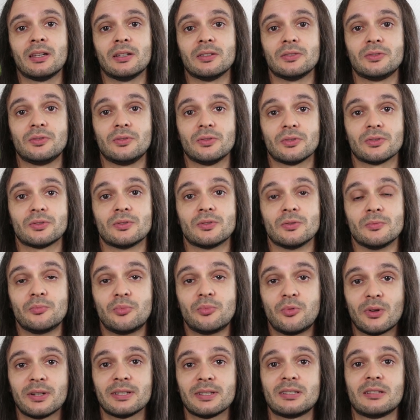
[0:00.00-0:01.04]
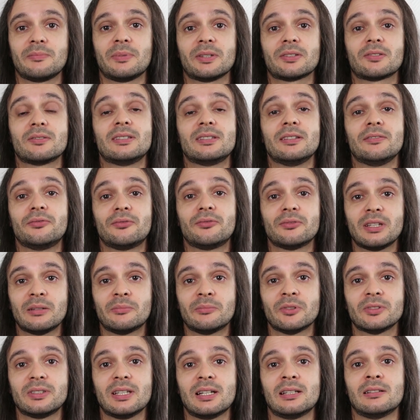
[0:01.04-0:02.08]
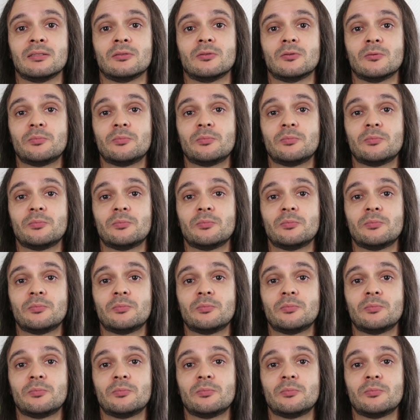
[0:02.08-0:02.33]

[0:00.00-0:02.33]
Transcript: euh, sur ce point, c'est parce que c'est fondamental.